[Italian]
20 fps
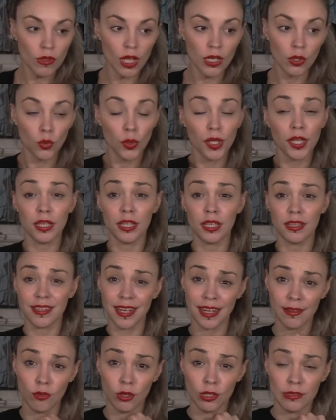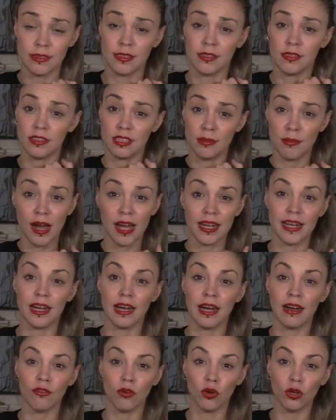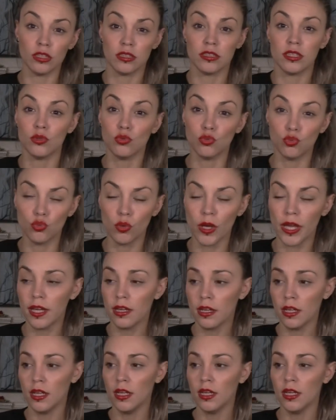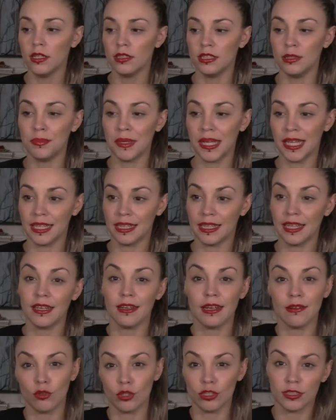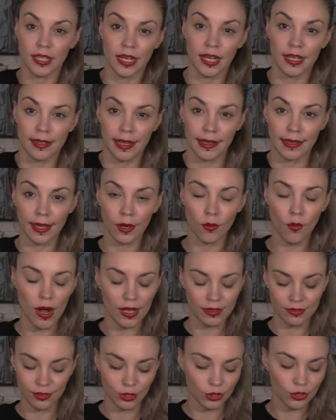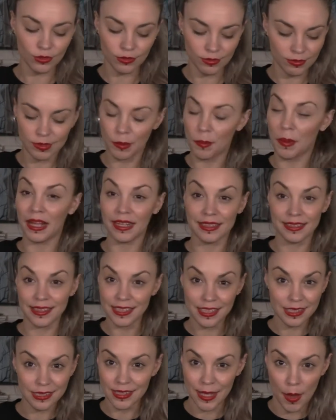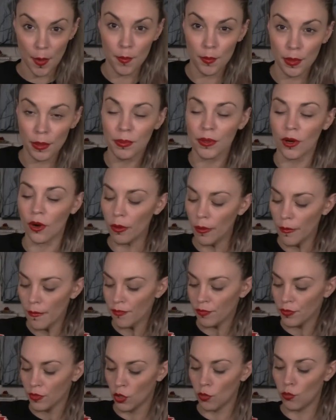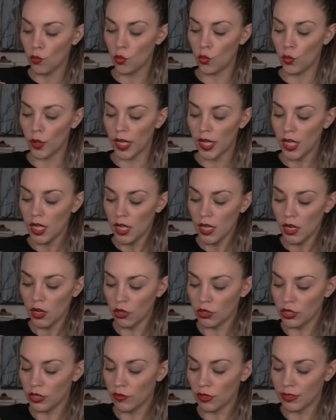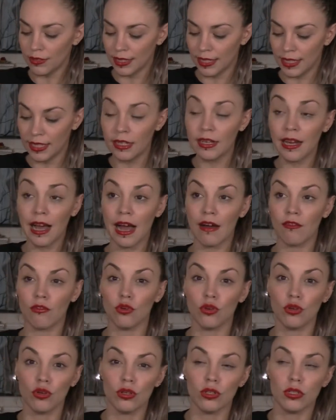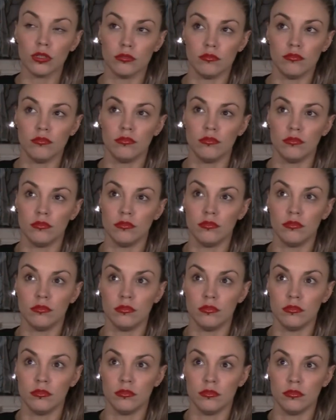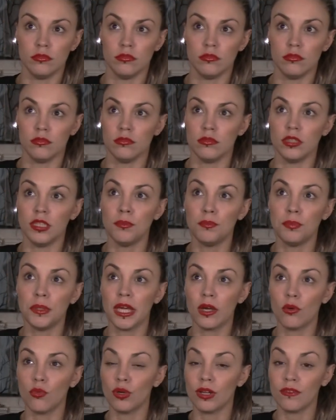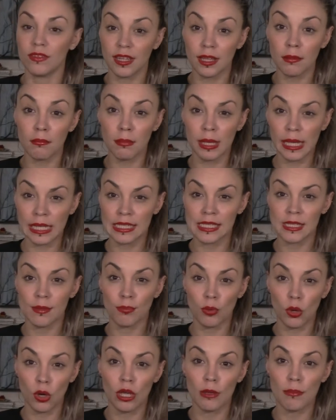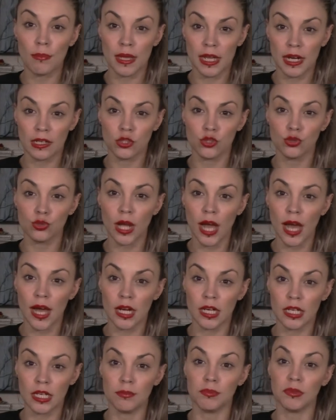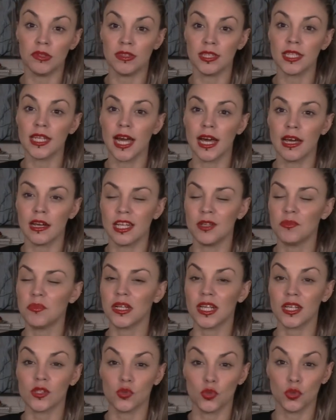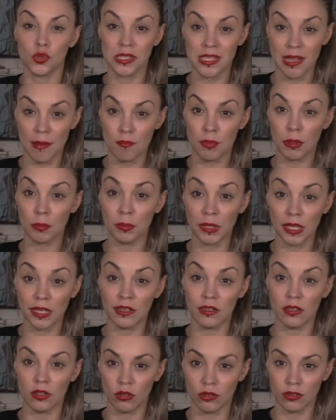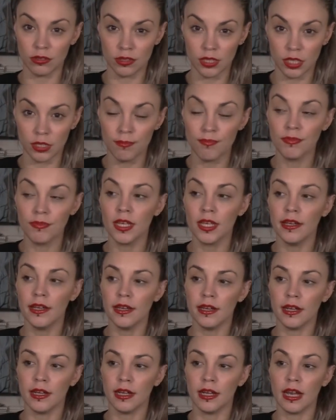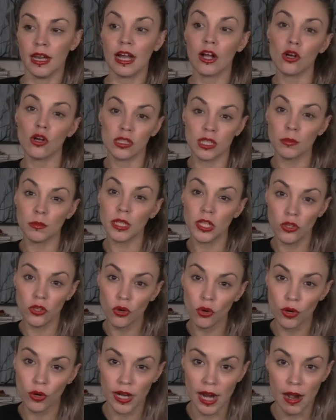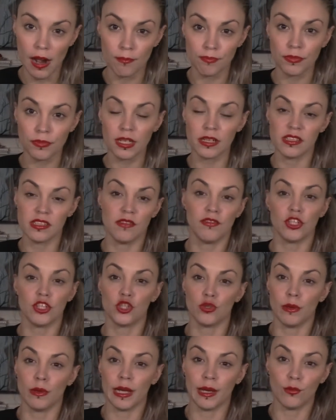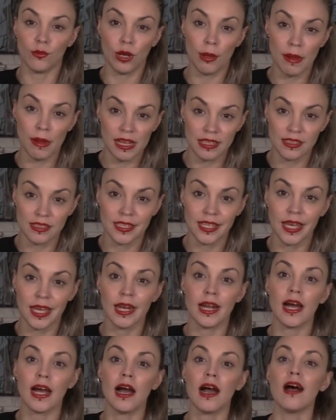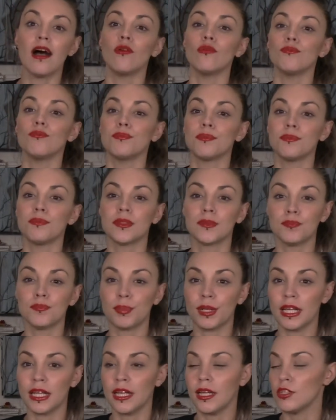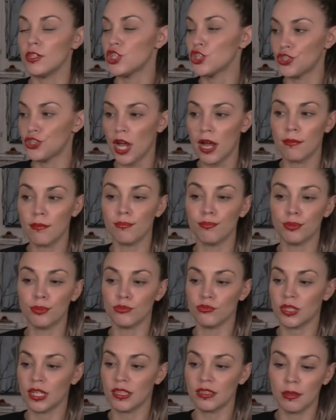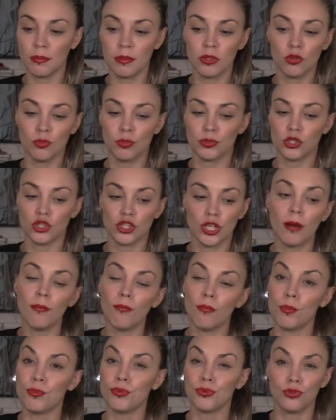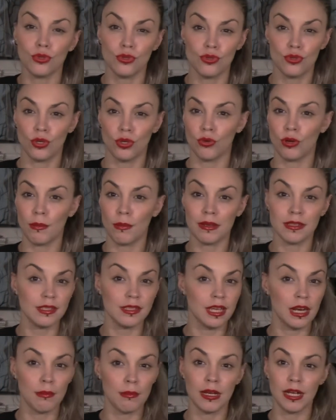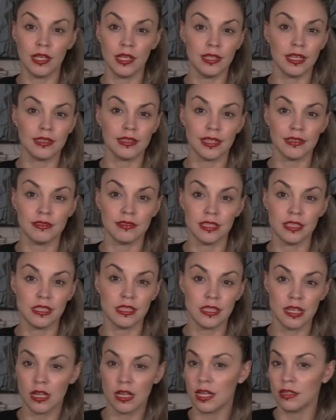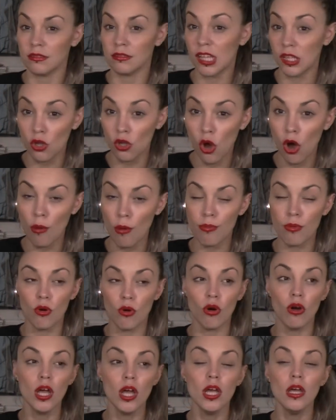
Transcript: quindi tre volte a settimana, a volte due, dipende, a volte in realtà anche 4, dipende sempre, però comunque ogni volta che li lavo ehm, impiego una vita e mezza poi per asciugarli, pettinarli perché sono sempre pieni di nodi. Eh, la cosa migliora se faccio magari una maschera, un pre-shampoo, un trattamento pre-shampoo piuttosto che una maschera bella idratante e districante dopo.